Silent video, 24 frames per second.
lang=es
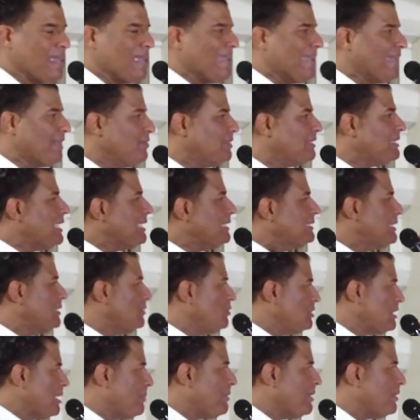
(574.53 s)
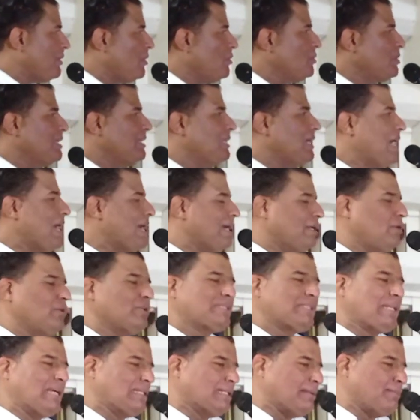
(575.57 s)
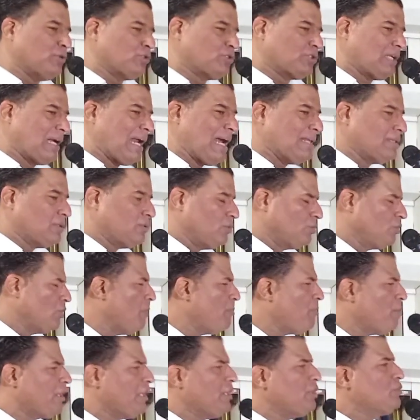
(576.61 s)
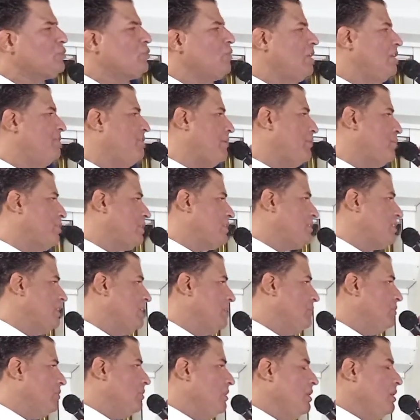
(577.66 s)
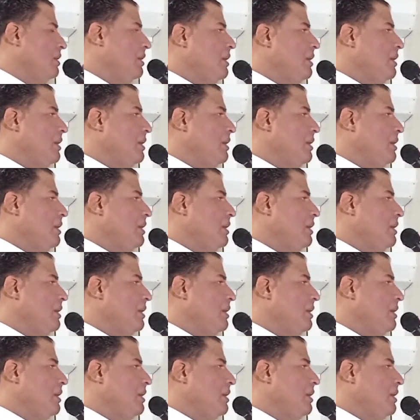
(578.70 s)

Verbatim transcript: Ellos están haciendo un llamado a la unidad y lo están demostrando. No porque yo soy el favorecido.